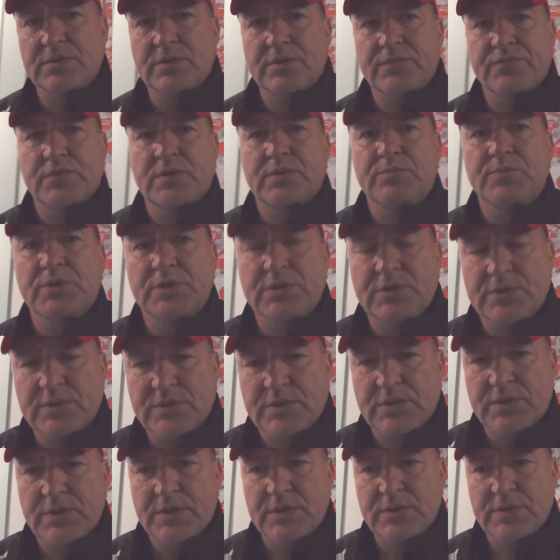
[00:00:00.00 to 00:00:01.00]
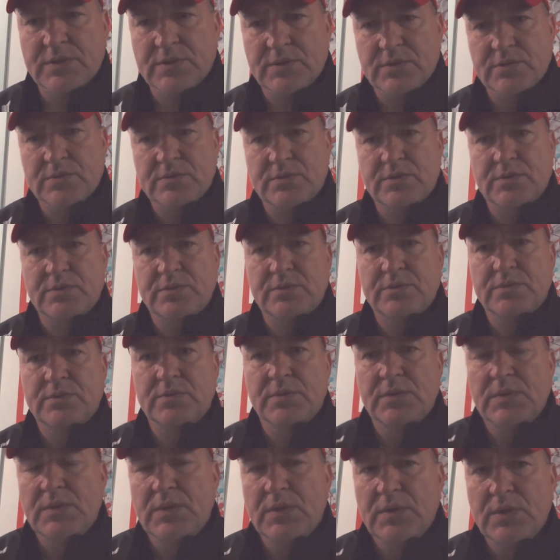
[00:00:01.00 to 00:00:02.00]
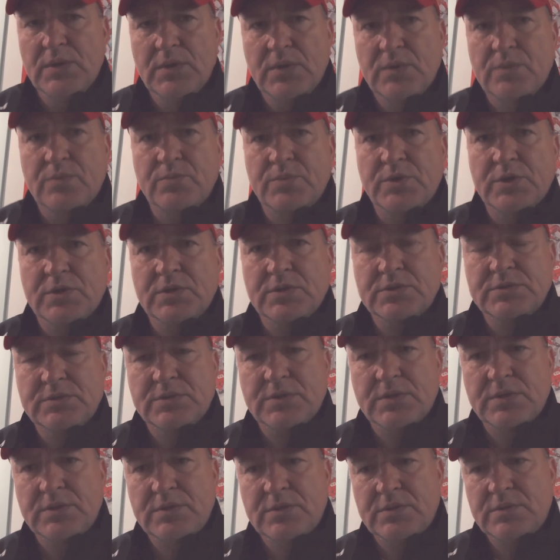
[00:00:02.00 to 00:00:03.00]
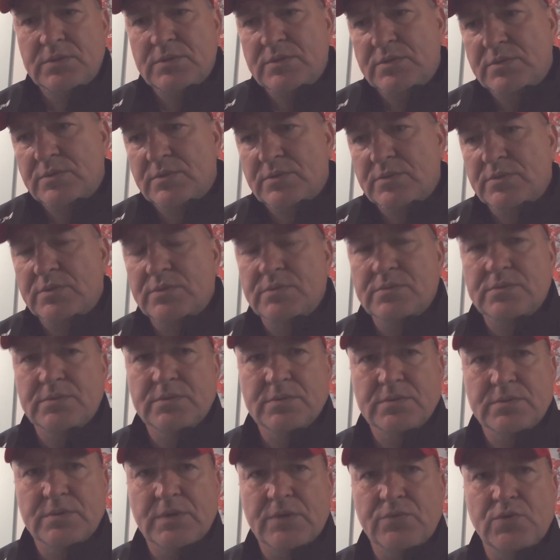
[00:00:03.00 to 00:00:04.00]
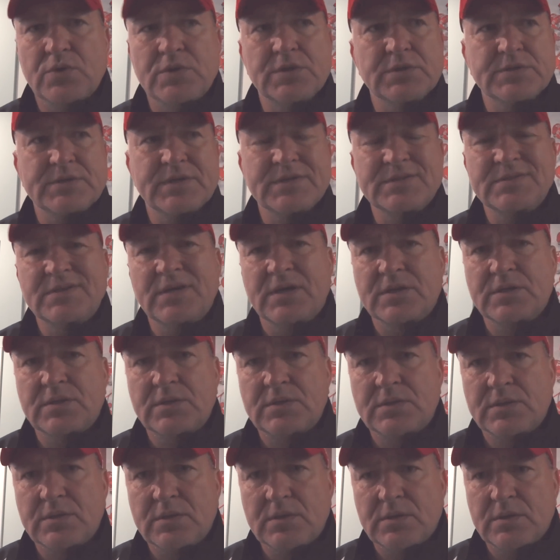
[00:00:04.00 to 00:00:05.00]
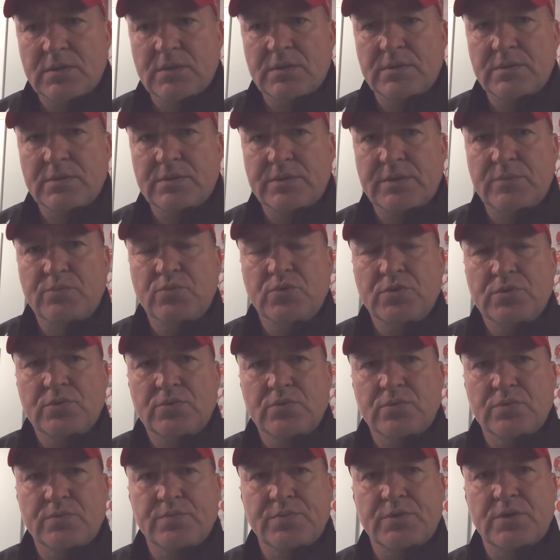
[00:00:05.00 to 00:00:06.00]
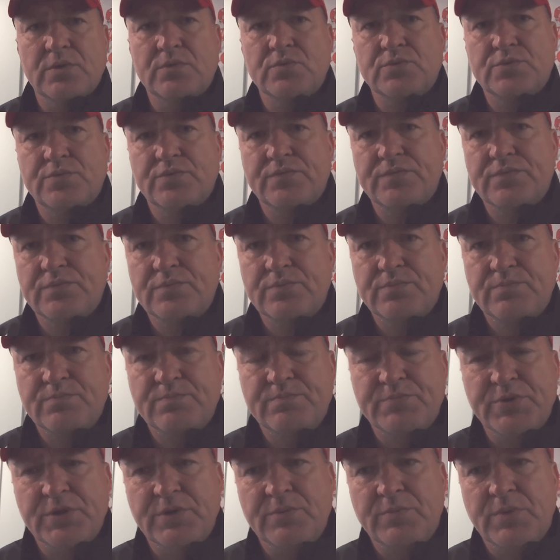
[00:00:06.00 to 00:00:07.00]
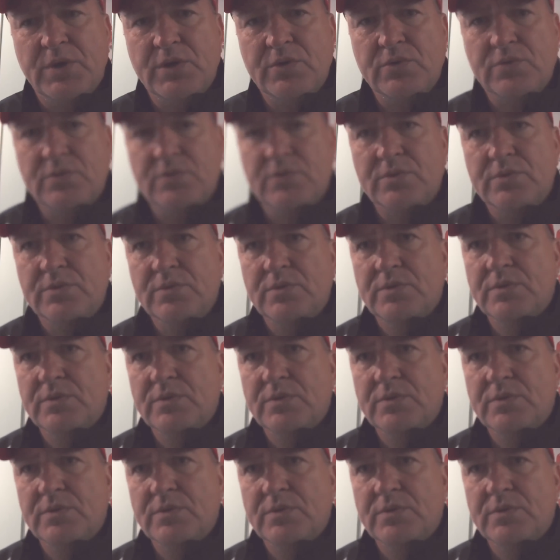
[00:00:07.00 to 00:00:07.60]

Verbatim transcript: да, в командах КХЛ. И мне кажется, они сознательно работают, потому что понимают это.